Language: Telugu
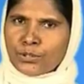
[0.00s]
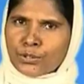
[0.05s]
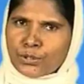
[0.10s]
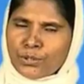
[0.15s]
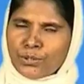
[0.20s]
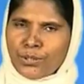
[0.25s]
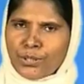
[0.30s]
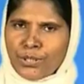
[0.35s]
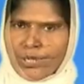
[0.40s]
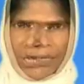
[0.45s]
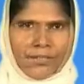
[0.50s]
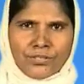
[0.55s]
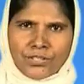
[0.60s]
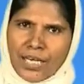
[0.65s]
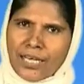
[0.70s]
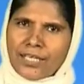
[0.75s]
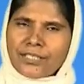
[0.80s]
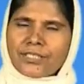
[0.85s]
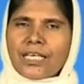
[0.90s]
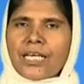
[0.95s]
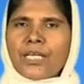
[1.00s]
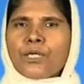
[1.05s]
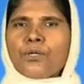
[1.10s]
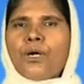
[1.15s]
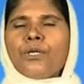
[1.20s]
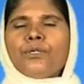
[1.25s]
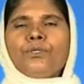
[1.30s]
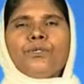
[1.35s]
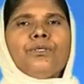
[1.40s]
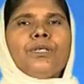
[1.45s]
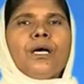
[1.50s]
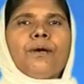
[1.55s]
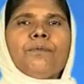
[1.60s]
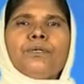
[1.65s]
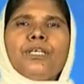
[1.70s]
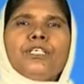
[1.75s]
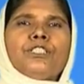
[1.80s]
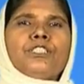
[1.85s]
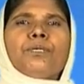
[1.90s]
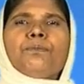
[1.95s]
తెలుసు చాలాసార్లు
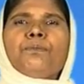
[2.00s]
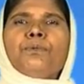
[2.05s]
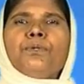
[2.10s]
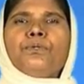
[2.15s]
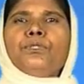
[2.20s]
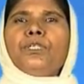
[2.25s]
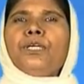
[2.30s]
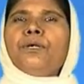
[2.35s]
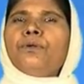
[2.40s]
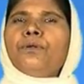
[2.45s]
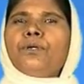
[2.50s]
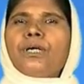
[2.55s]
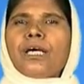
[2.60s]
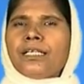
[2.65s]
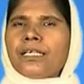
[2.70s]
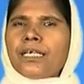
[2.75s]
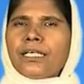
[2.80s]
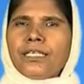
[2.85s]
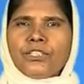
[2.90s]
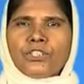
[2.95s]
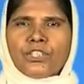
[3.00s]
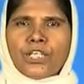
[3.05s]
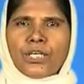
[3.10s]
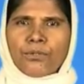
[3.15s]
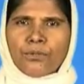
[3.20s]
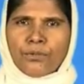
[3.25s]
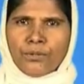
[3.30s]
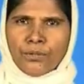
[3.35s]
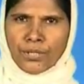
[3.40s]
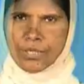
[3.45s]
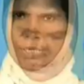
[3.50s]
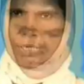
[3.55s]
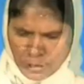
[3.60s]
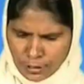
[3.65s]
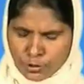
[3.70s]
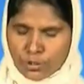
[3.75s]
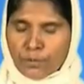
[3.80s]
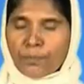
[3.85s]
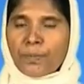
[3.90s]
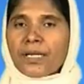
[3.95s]
అంటుంటాము యేసపును దేవుడు కనికరించాడు
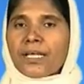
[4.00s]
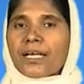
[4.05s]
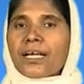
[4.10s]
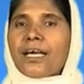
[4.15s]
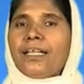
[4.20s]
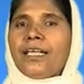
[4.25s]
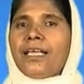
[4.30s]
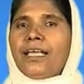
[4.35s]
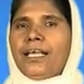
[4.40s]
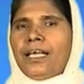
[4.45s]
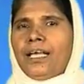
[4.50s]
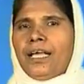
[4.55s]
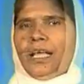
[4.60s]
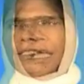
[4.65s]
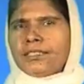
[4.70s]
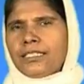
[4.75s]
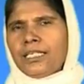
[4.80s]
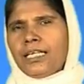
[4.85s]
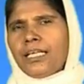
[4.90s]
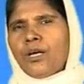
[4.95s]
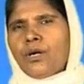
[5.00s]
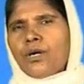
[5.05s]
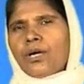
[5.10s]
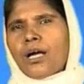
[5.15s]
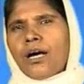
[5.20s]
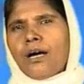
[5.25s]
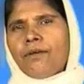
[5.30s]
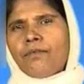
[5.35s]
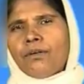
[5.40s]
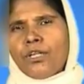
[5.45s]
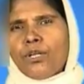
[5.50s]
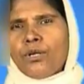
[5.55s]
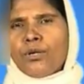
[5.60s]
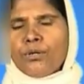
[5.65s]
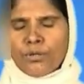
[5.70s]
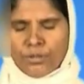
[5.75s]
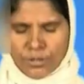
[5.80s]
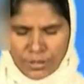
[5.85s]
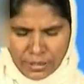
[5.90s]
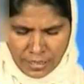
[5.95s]
యేసేపు అనగానే స్త్రీ యొక్క ఒడిలో
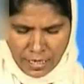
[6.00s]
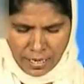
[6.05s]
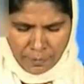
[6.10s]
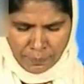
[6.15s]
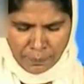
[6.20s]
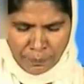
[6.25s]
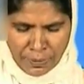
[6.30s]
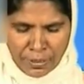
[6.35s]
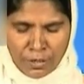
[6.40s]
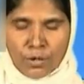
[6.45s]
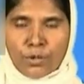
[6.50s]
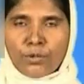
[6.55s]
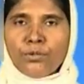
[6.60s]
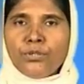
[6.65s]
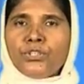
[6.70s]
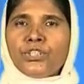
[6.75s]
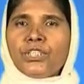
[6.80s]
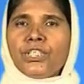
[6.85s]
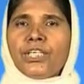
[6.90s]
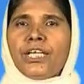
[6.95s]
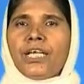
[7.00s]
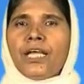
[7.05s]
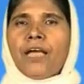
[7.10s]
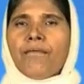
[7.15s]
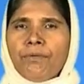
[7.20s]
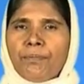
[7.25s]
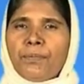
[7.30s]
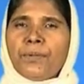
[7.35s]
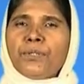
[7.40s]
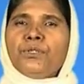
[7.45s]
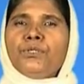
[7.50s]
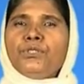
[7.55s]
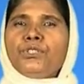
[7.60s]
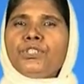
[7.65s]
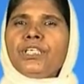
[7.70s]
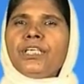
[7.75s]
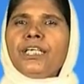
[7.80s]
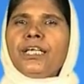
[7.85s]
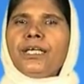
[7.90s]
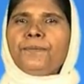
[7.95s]
నుండి ఆ బరిలో నుంచి
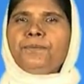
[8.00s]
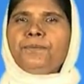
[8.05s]
నుంచి